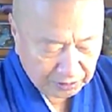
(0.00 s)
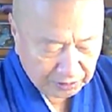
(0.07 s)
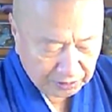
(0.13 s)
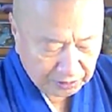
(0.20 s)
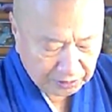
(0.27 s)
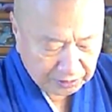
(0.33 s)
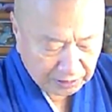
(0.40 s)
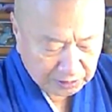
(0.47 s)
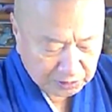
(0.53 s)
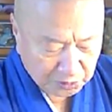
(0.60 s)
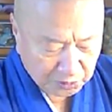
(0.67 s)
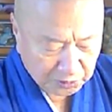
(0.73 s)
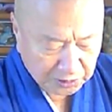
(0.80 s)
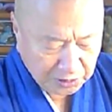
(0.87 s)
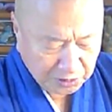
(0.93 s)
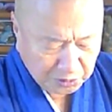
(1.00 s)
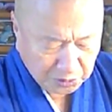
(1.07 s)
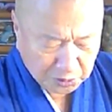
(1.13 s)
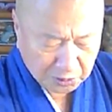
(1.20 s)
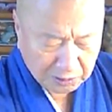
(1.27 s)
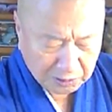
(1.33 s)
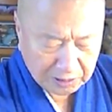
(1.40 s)
一体その一句
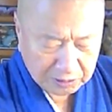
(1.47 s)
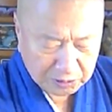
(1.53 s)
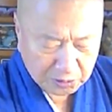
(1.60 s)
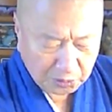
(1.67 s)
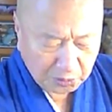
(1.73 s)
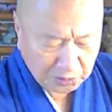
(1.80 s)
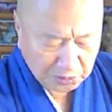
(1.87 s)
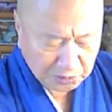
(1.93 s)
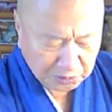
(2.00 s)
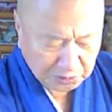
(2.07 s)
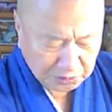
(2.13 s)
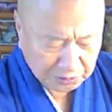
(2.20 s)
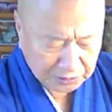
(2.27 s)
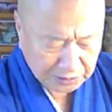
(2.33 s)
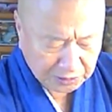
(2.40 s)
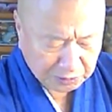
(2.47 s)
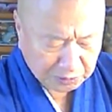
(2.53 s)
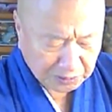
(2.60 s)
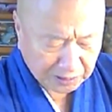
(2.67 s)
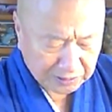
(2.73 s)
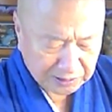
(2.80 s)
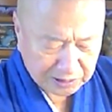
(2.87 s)
というのはどういう一
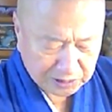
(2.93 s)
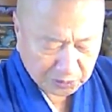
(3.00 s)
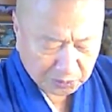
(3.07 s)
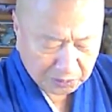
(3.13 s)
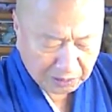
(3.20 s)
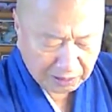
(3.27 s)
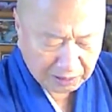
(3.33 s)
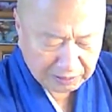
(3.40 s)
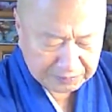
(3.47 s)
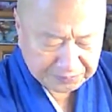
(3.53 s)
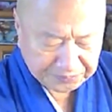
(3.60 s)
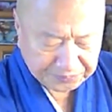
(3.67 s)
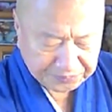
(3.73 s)
句なんでしょうか。